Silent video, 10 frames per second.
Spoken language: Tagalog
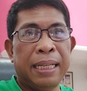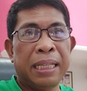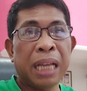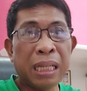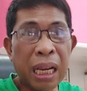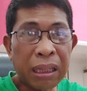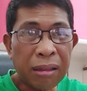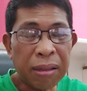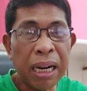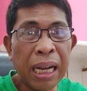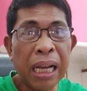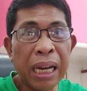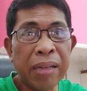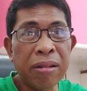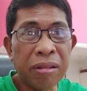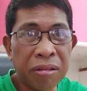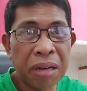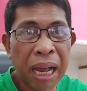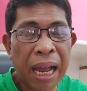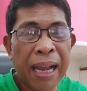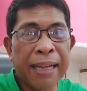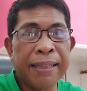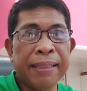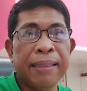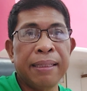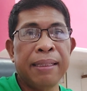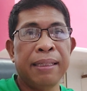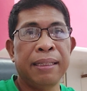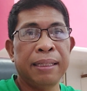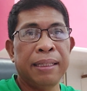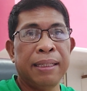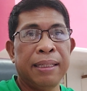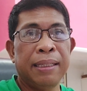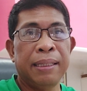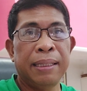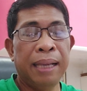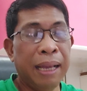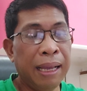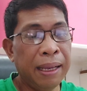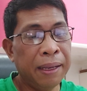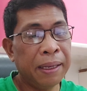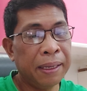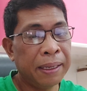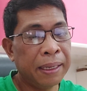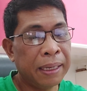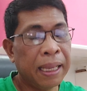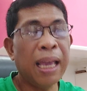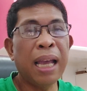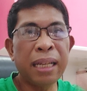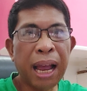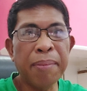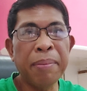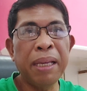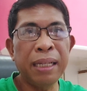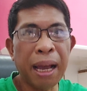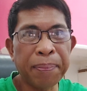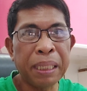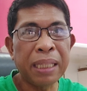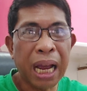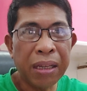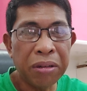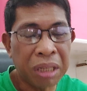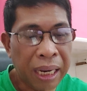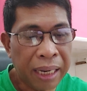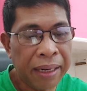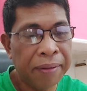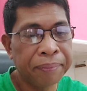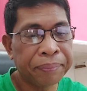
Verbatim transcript: sa sektor ng agrikultura. Ah, kaya ang daming dapat na ayusin.